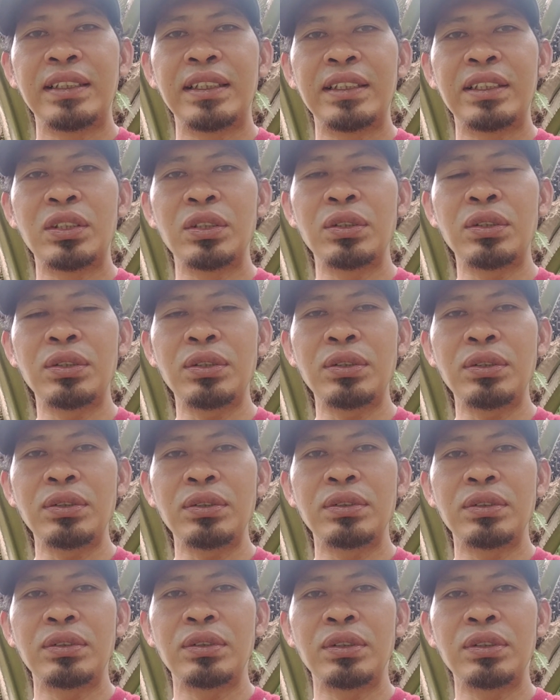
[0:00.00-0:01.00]

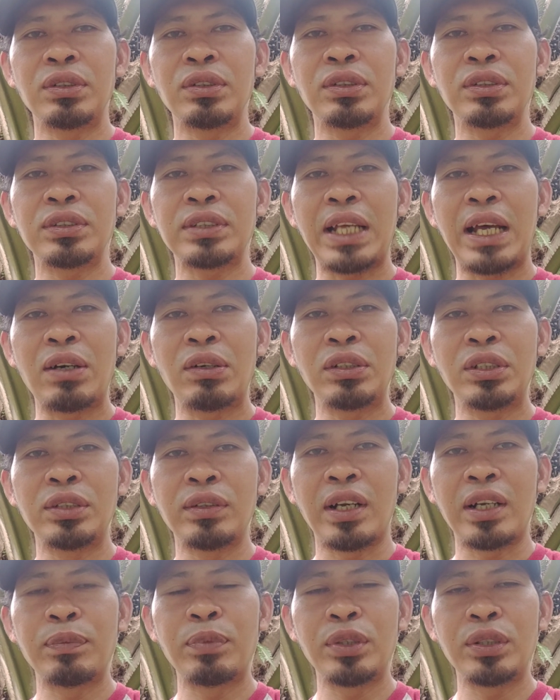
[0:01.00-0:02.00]
itu untuk tahun
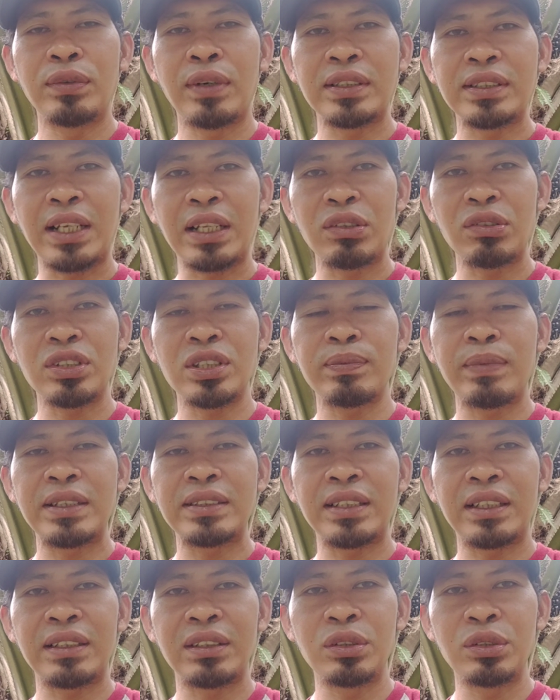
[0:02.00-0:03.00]
2021
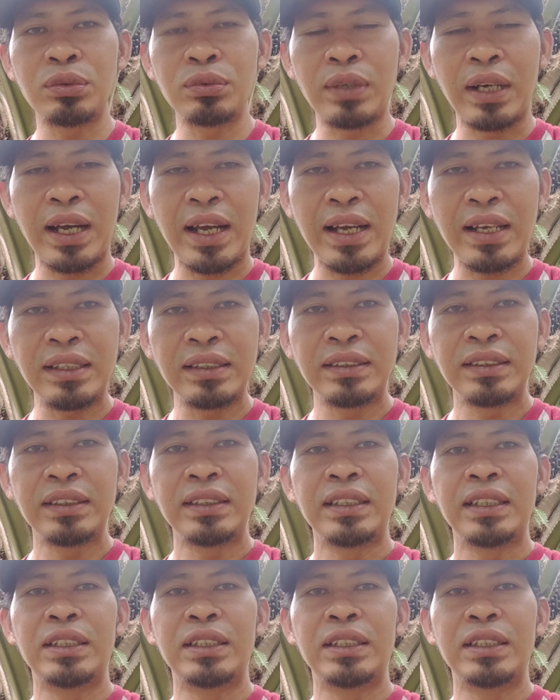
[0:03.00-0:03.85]
semester kedua